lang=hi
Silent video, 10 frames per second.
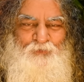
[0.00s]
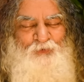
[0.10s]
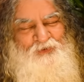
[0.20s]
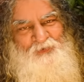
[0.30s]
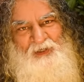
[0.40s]

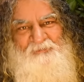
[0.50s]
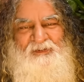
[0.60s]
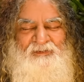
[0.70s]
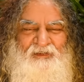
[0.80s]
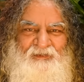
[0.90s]
तो ये जो राम
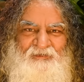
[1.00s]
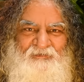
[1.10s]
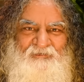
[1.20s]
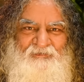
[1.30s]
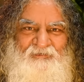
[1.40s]
कथा है ना
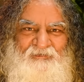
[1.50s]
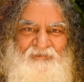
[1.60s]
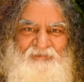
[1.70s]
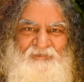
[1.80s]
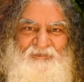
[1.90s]

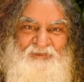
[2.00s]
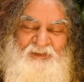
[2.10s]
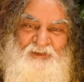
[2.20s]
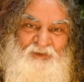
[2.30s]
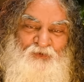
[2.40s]

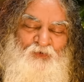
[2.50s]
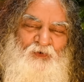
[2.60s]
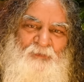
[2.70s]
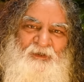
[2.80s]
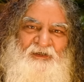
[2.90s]
ये रत्नों
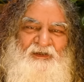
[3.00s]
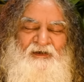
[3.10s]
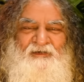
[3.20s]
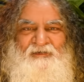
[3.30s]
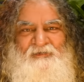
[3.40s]
का
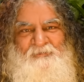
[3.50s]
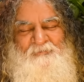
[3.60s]
भंडार है